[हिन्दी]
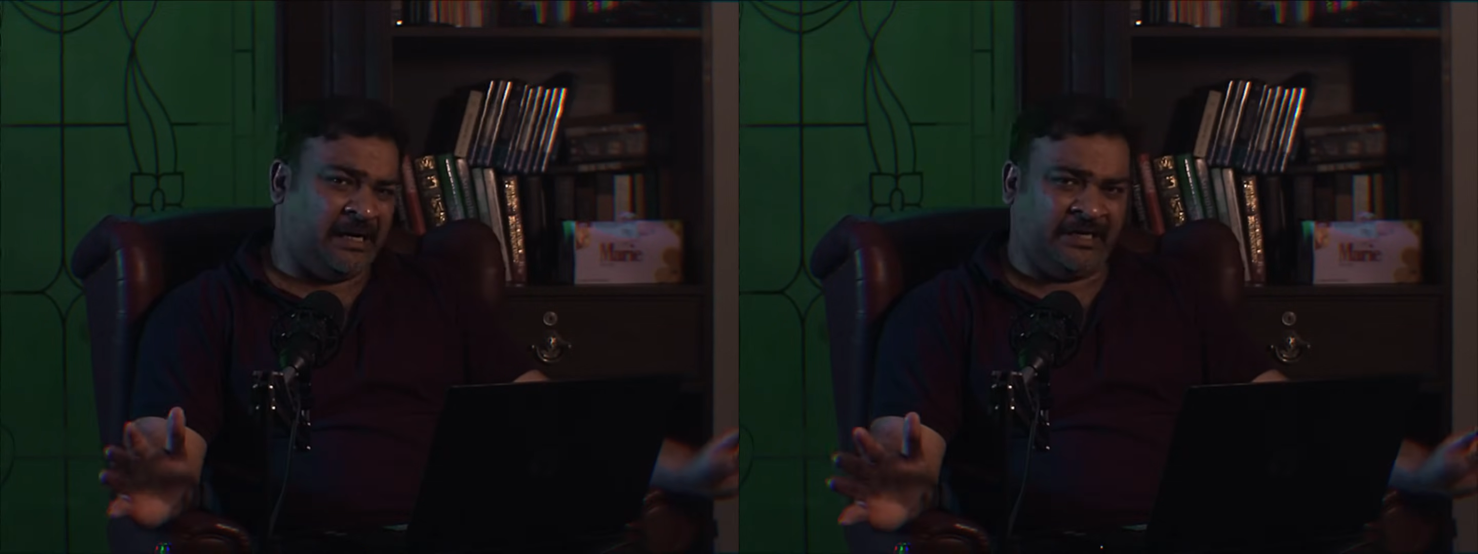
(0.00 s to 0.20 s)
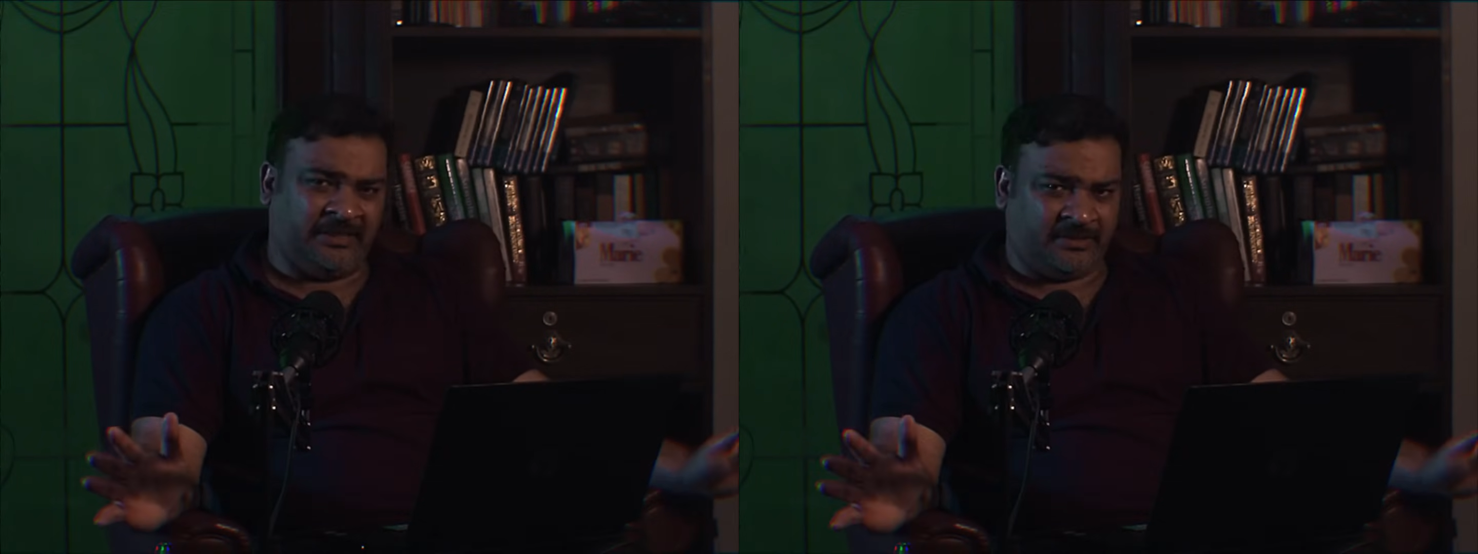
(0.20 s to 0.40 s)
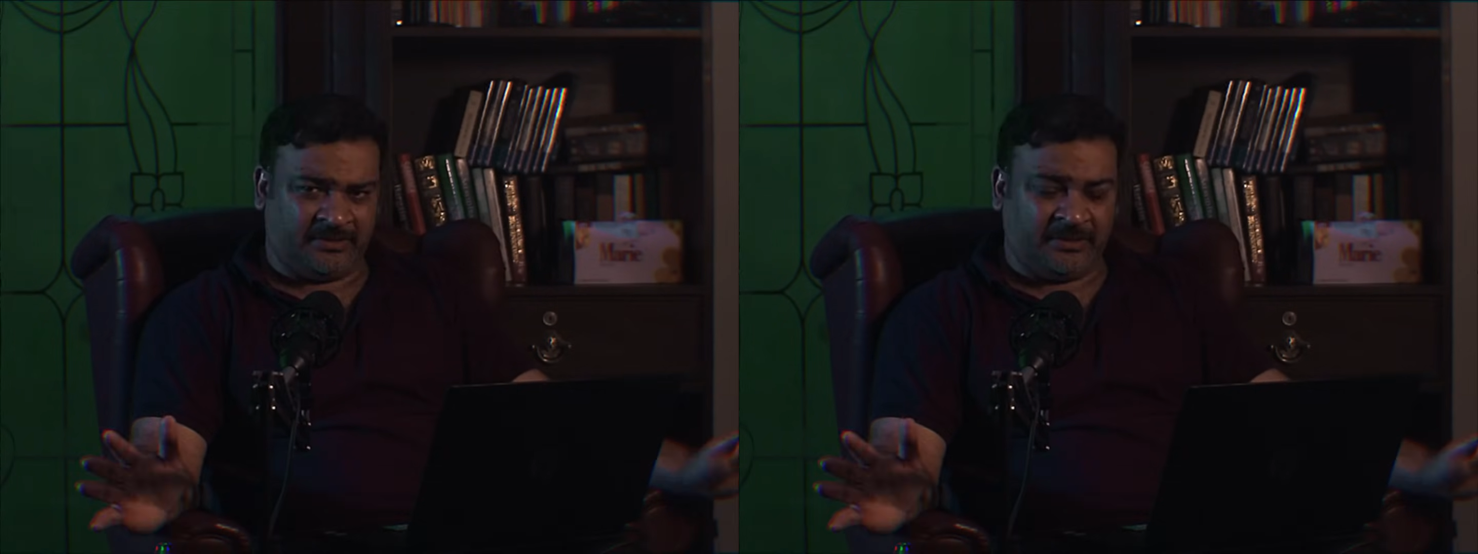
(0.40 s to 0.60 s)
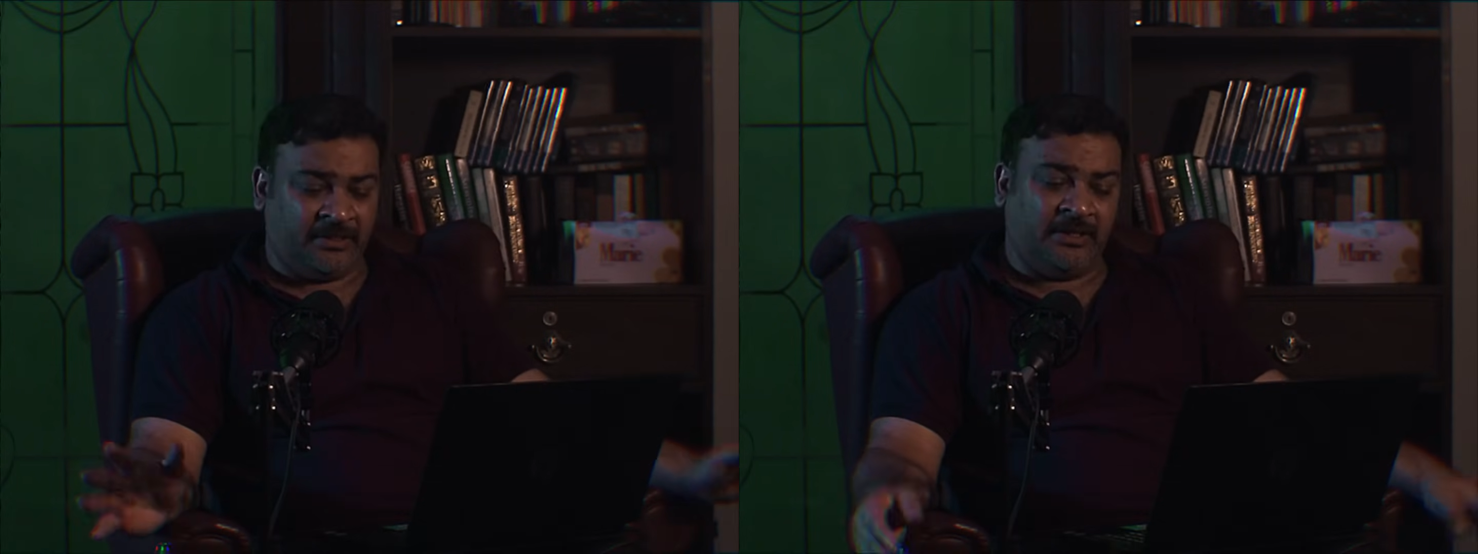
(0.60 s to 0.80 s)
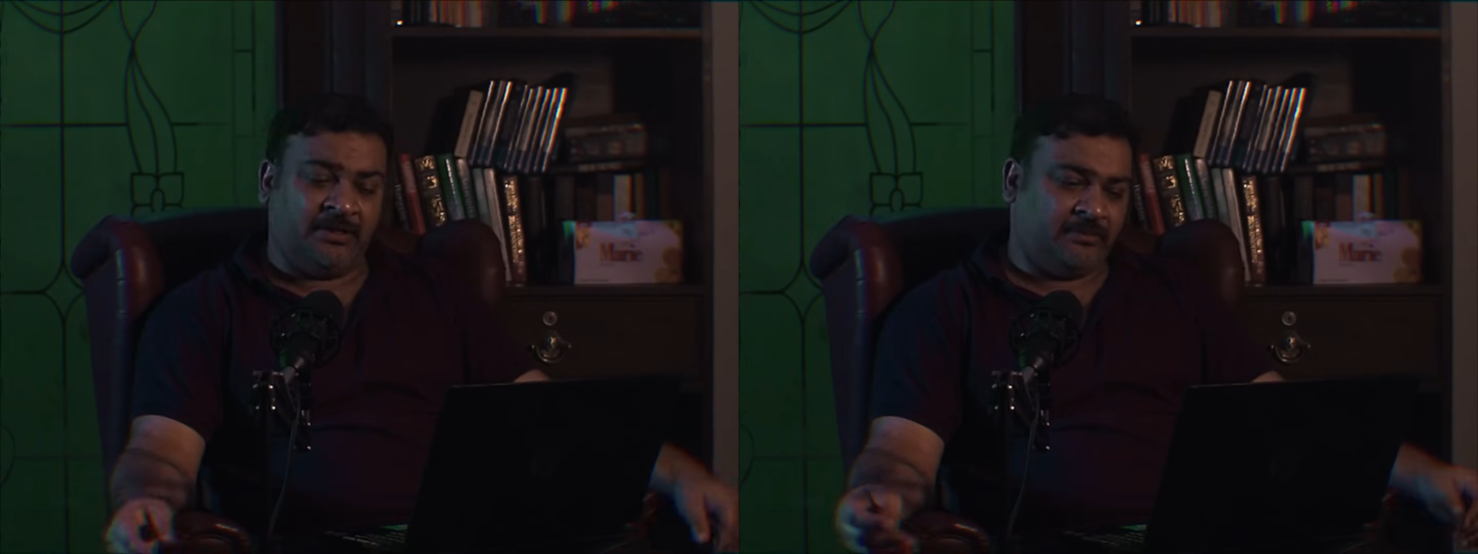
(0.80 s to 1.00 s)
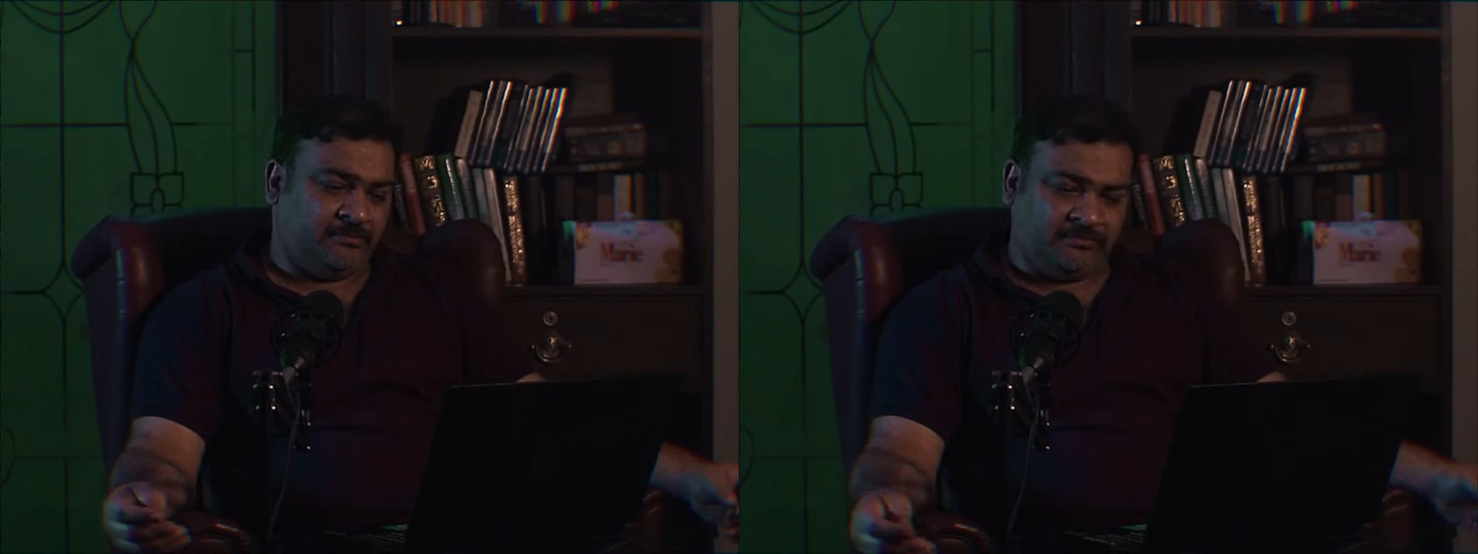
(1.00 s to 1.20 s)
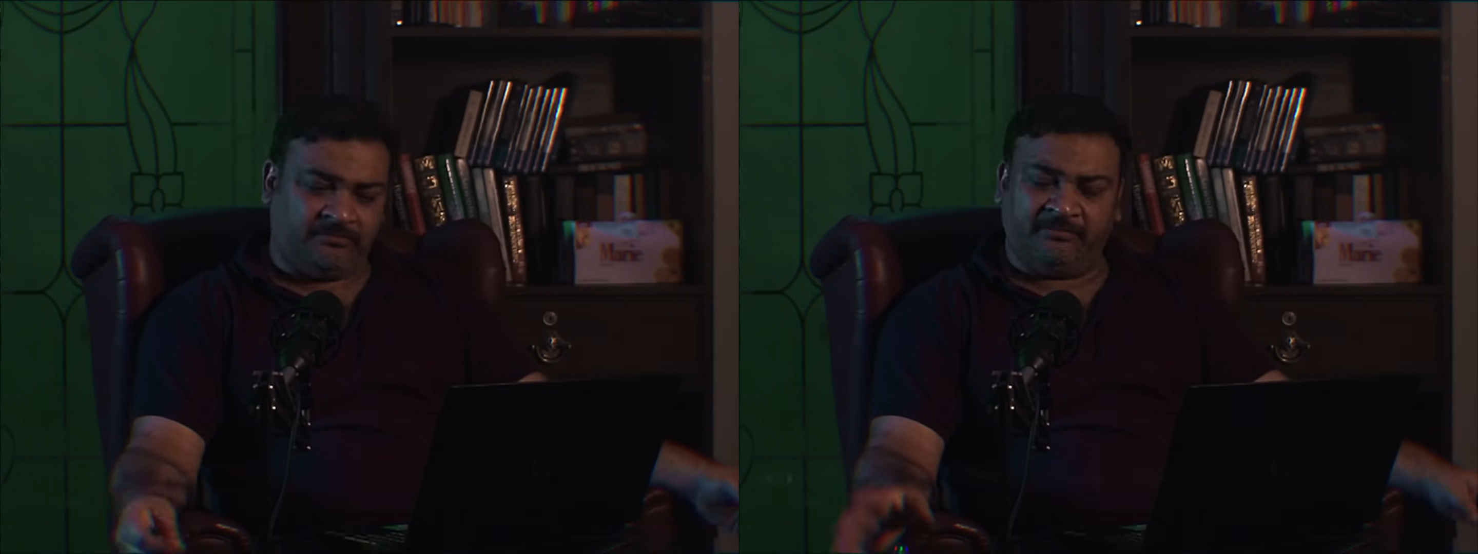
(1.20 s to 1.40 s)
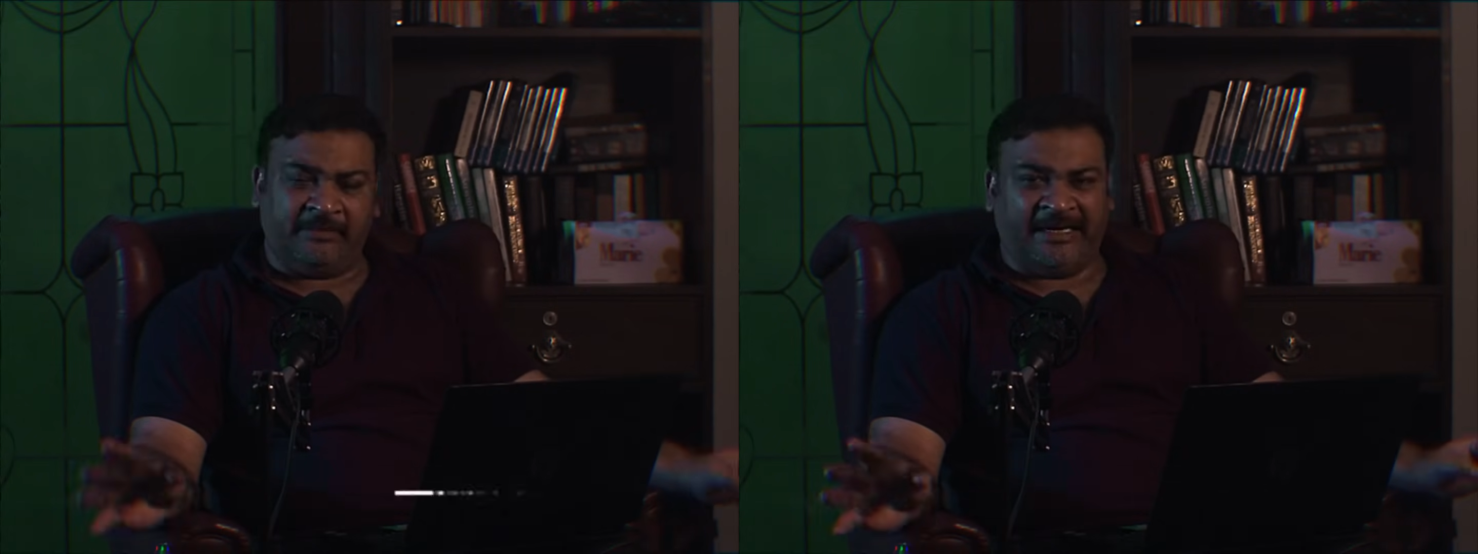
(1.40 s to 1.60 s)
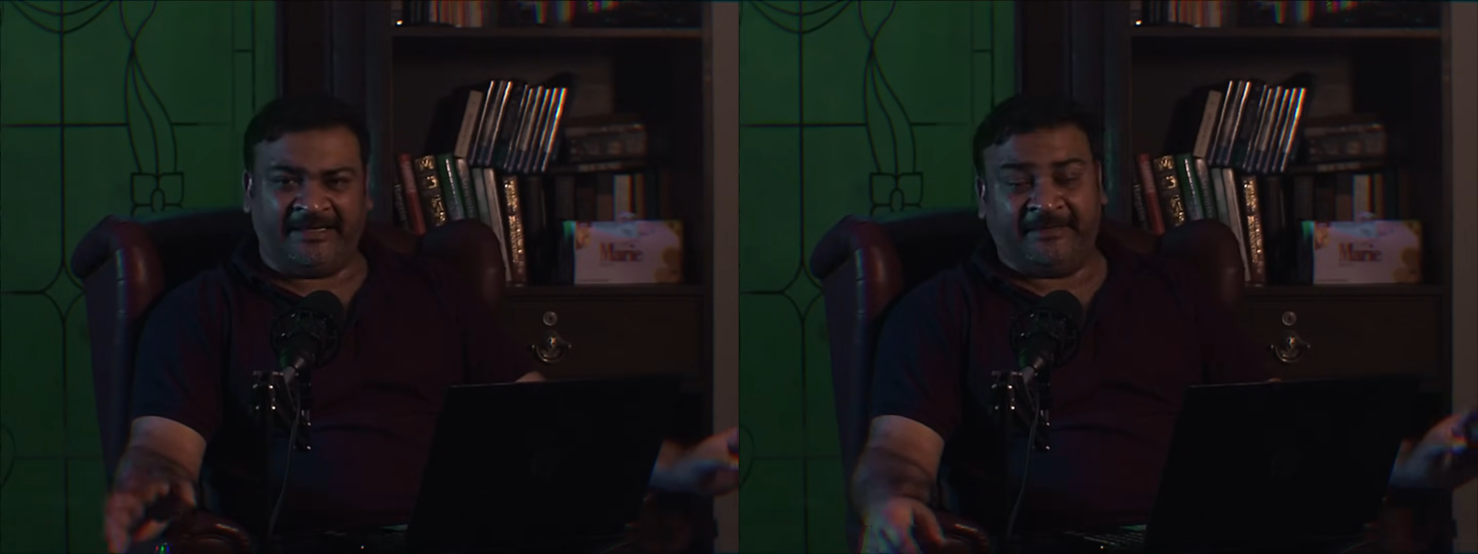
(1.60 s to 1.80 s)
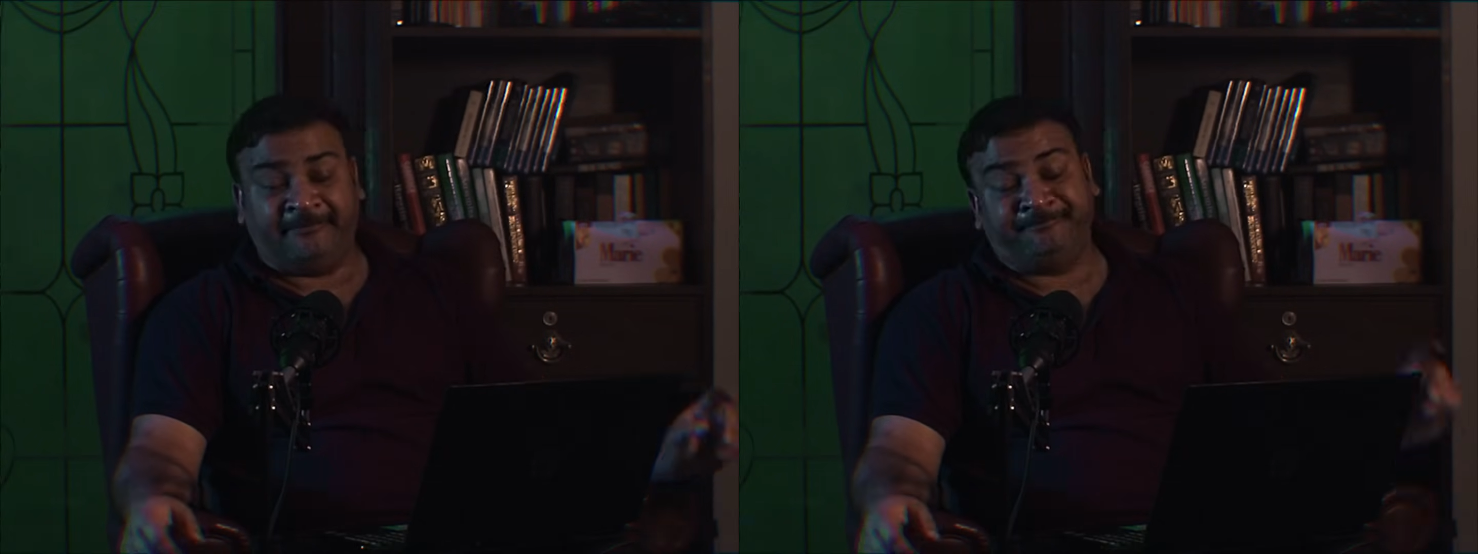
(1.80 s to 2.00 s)
बाहर बैठ
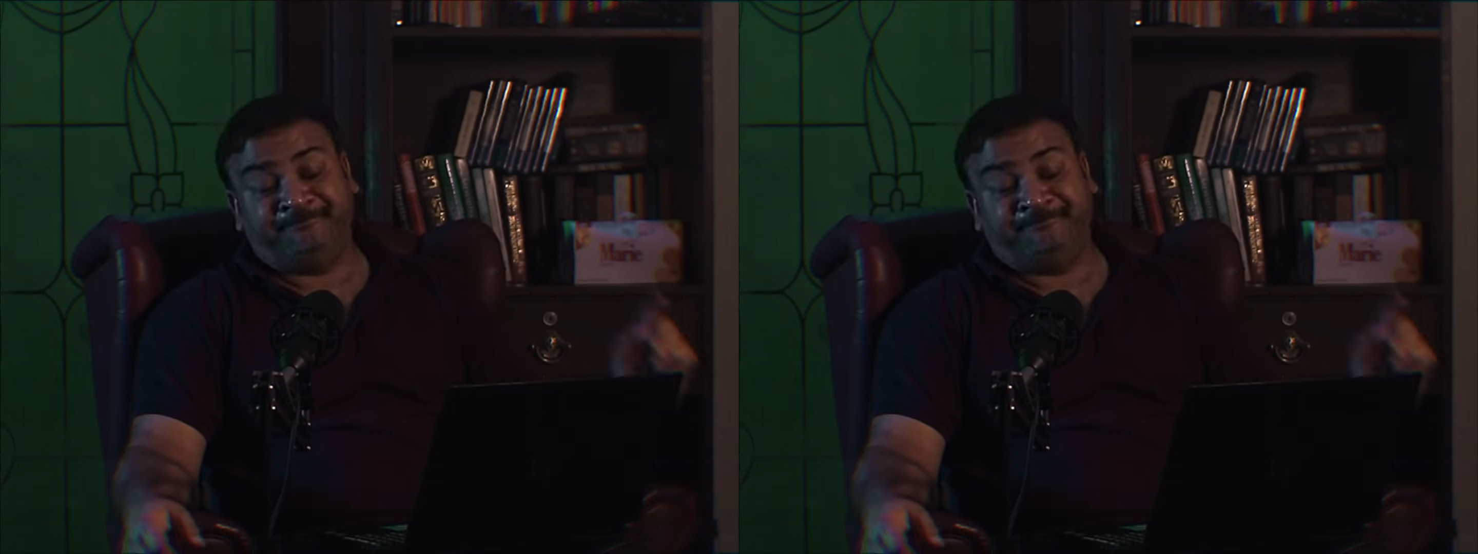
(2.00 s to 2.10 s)
गया